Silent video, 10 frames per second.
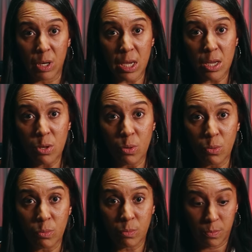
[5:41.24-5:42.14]
niños,
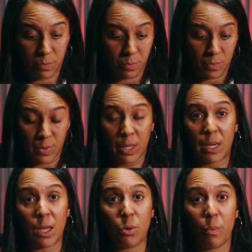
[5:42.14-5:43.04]

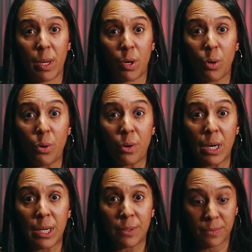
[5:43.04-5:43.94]
niños
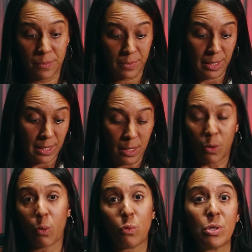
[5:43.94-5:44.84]
menores,
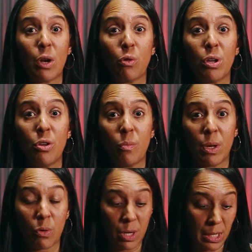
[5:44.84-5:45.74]
cruzan los niños
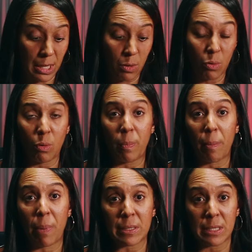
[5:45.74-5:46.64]
menores de que con los
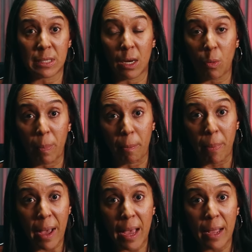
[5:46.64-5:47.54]
papás sin ser los
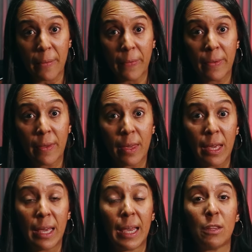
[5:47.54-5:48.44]
papás.
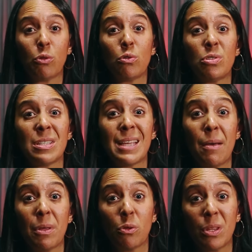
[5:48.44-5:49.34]
Esto no se
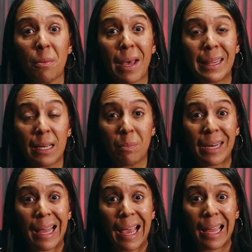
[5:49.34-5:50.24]
sabe dónde va a
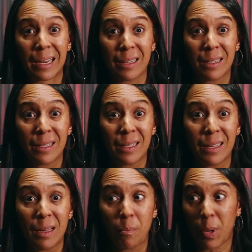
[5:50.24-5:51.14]
terminar.
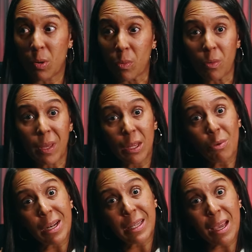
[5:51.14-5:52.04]
Pero
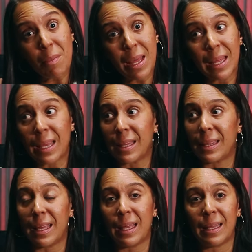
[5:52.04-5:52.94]
volviendo al tema
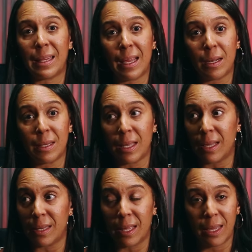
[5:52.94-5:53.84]
del, del,
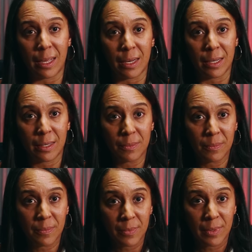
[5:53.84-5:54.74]
del,
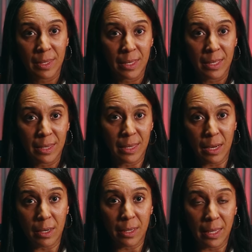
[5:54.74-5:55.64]

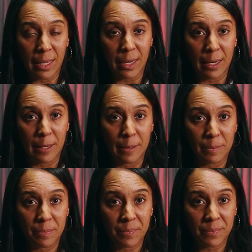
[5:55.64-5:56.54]
del,